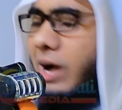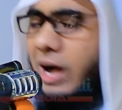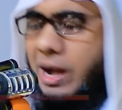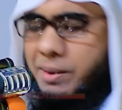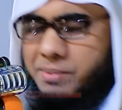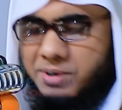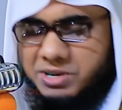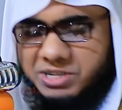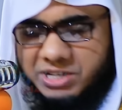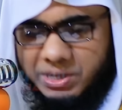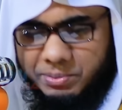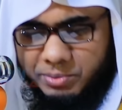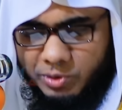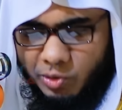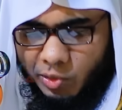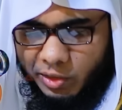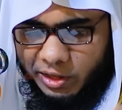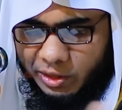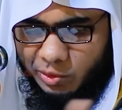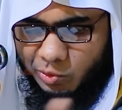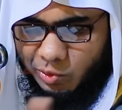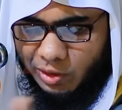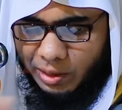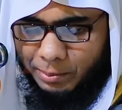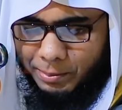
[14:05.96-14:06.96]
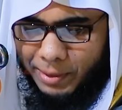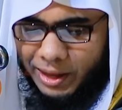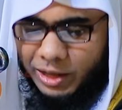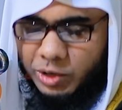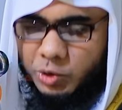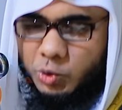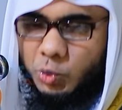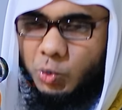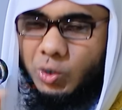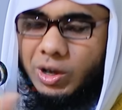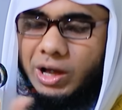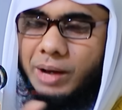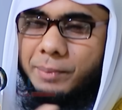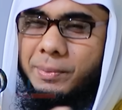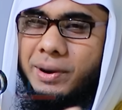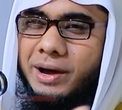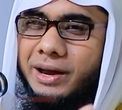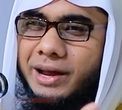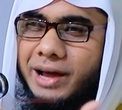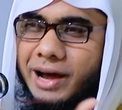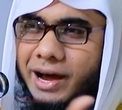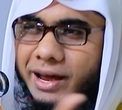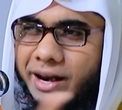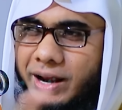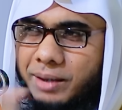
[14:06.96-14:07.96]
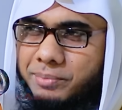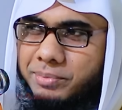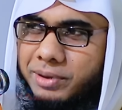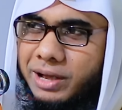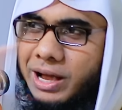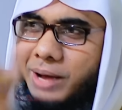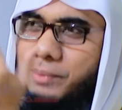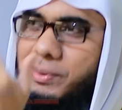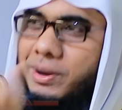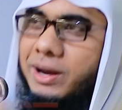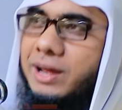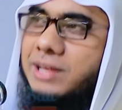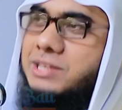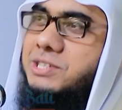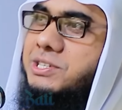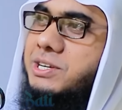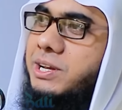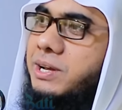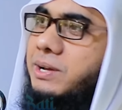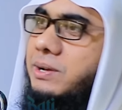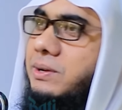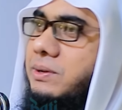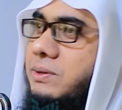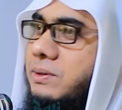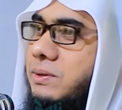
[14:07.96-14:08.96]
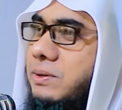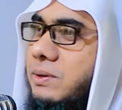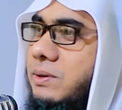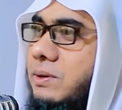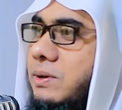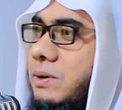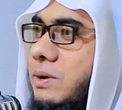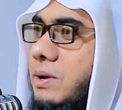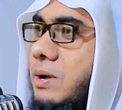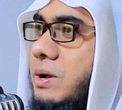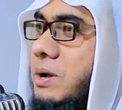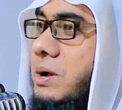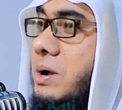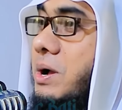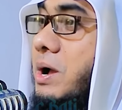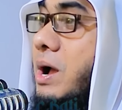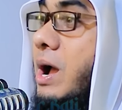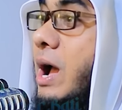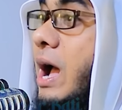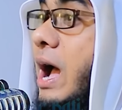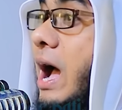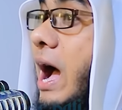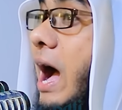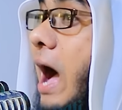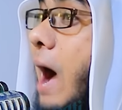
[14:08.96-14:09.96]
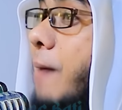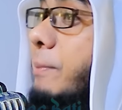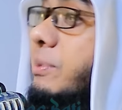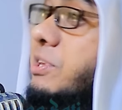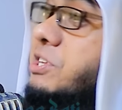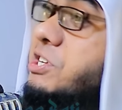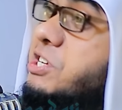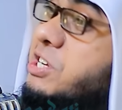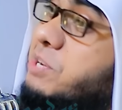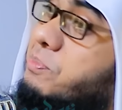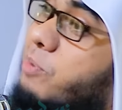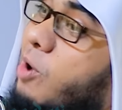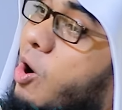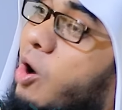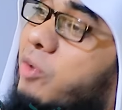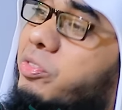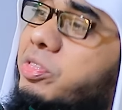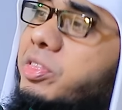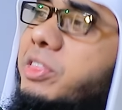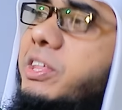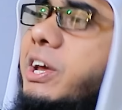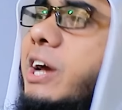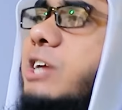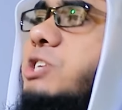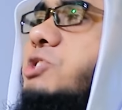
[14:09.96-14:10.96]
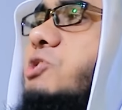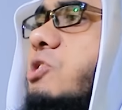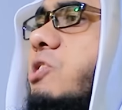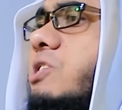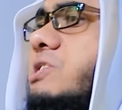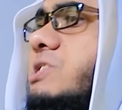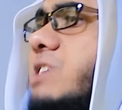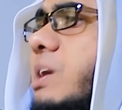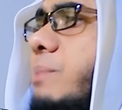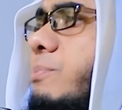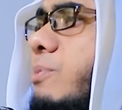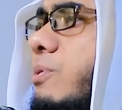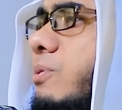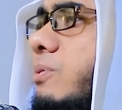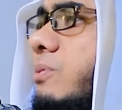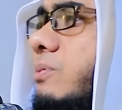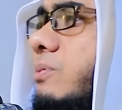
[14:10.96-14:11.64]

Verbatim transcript: আমার সামনে অনেকগুলো মাকরু খাবার হারাম খাবার আছে আমি জীবন দিয়ে চলে যাব